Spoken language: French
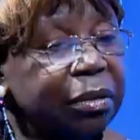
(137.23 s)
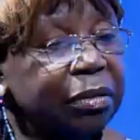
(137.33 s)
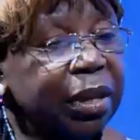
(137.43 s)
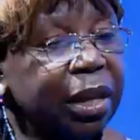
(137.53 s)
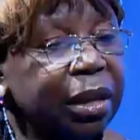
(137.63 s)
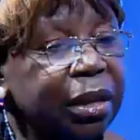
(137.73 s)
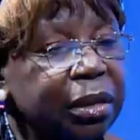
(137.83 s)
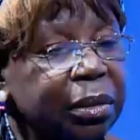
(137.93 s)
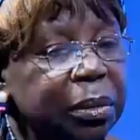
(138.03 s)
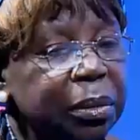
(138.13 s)

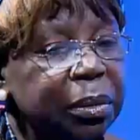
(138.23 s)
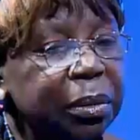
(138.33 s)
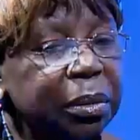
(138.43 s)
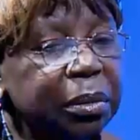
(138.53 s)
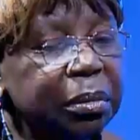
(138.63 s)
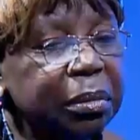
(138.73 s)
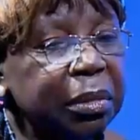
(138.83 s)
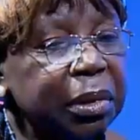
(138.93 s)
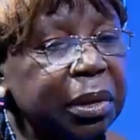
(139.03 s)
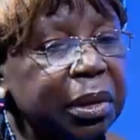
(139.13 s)
venant de
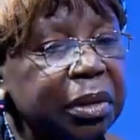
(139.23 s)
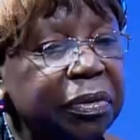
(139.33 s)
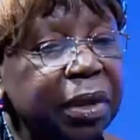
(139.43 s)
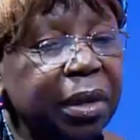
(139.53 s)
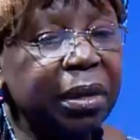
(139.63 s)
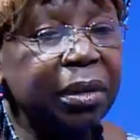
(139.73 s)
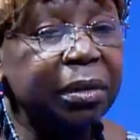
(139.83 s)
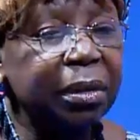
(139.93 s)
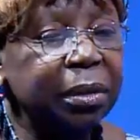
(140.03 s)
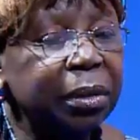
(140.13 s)

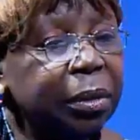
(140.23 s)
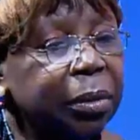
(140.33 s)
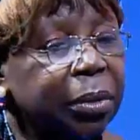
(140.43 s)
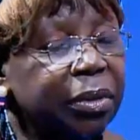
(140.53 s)
différentes euh,